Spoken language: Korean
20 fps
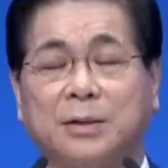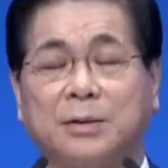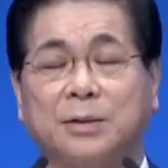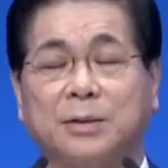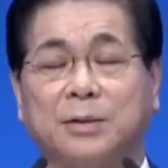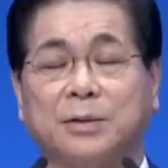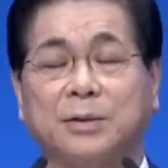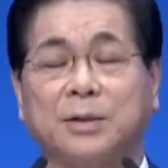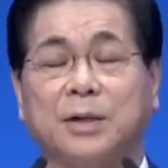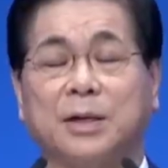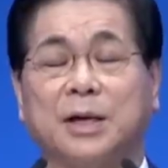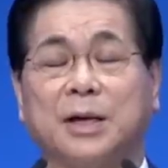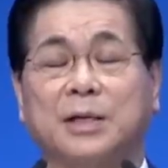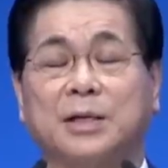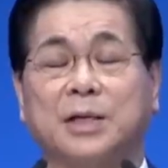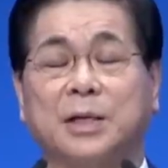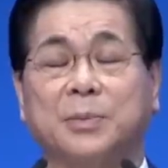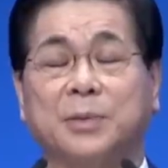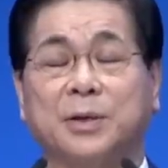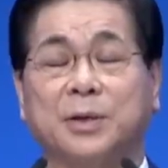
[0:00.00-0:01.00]
선량한
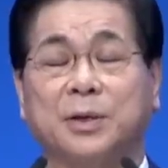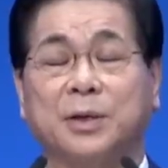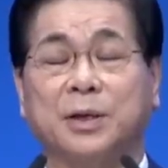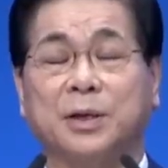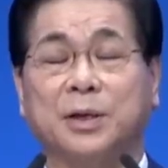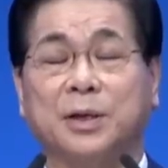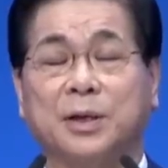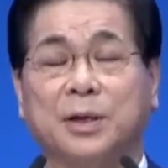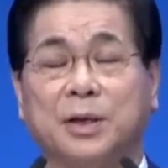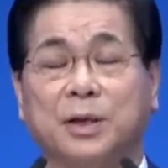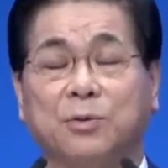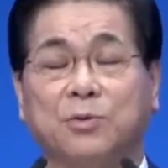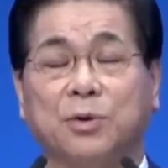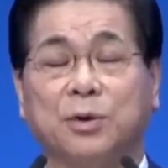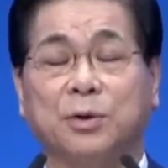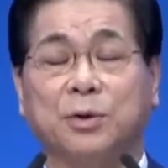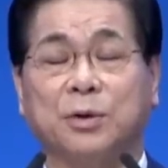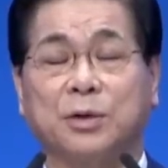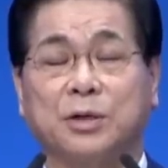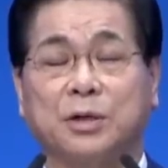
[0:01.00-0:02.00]
시민들이 입고
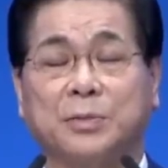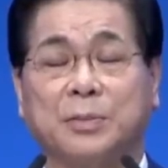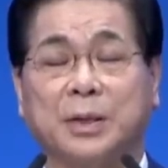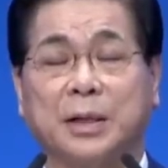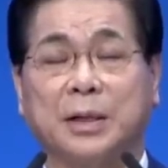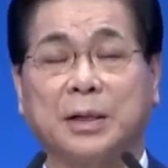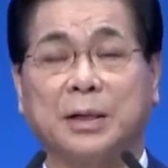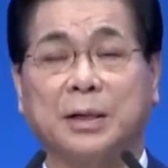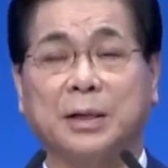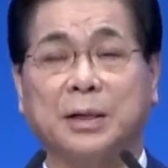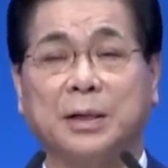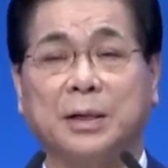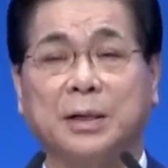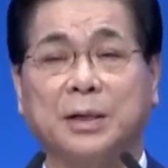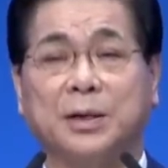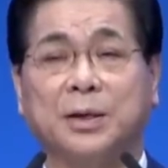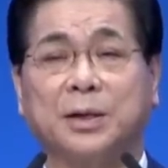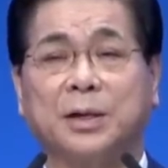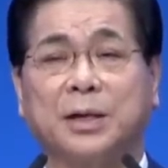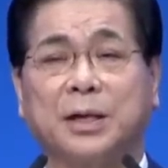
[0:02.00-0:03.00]
있는 것입니다.
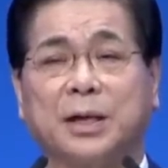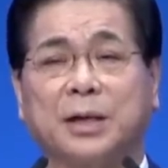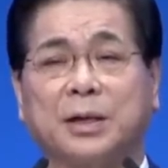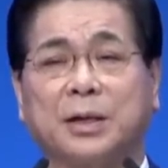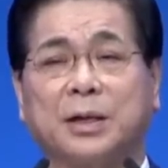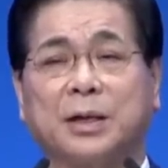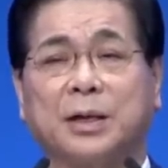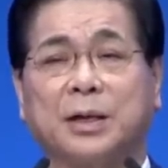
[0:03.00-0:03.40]
여기에 대한